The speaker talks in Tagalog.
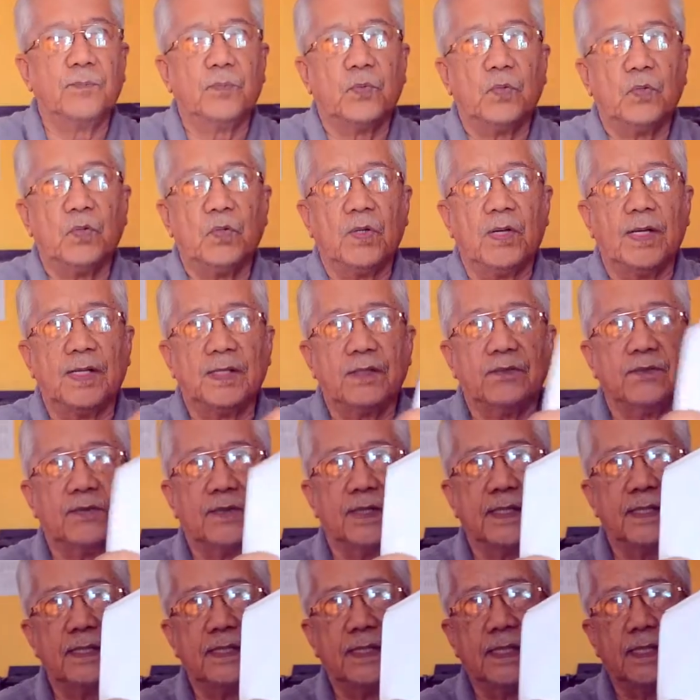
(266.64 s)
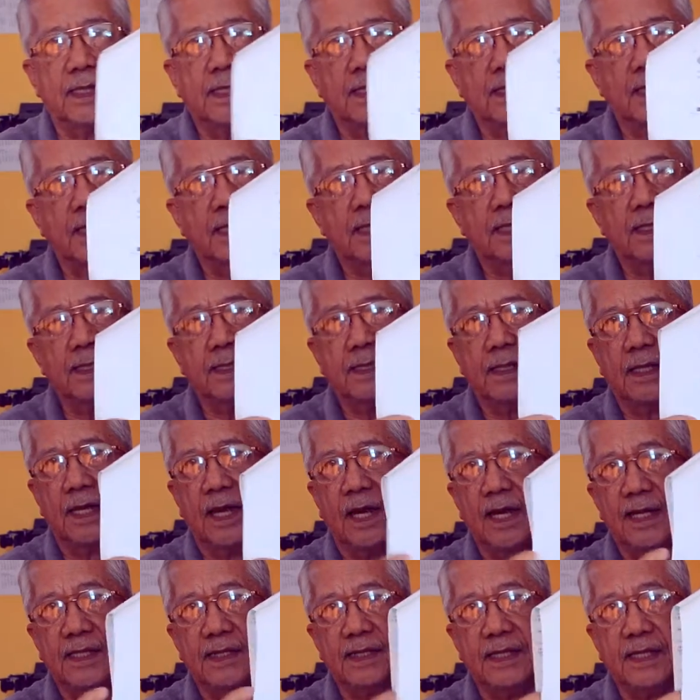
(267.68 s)
po ay yung kanyang
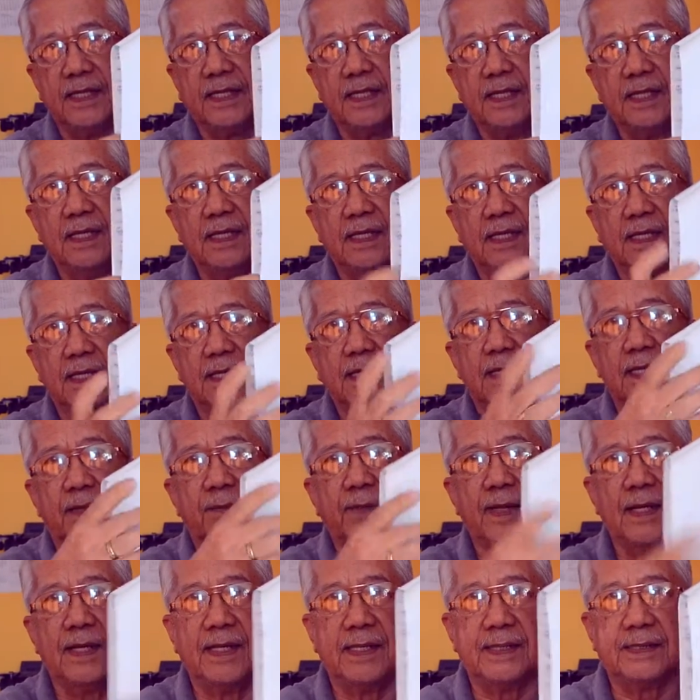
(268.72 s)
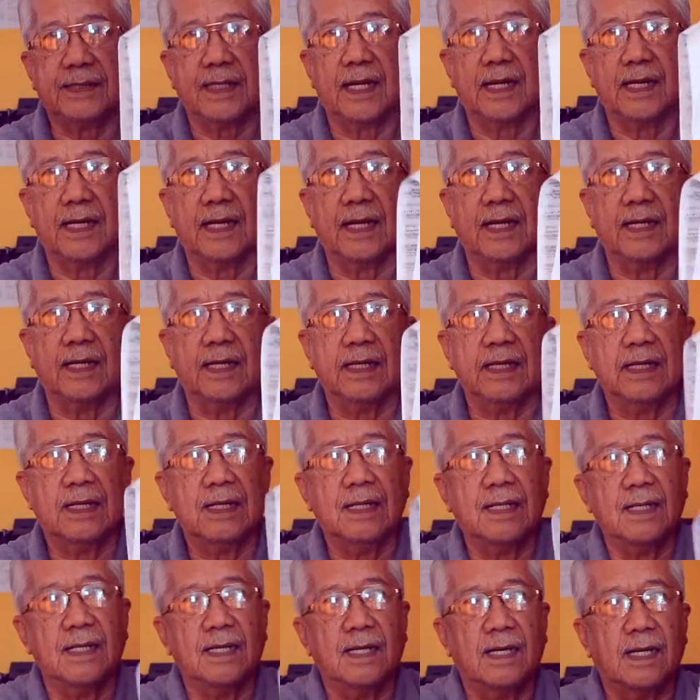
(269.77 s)
ID na baliktaran.
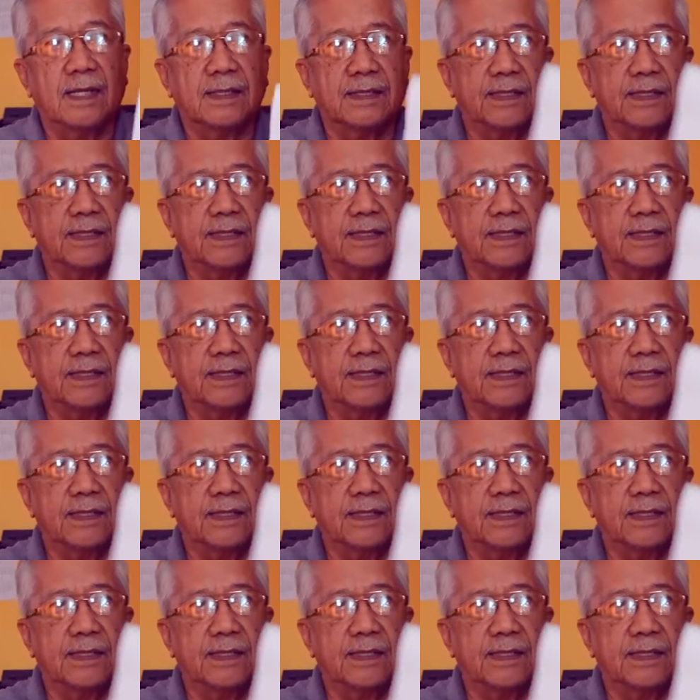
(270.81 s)
At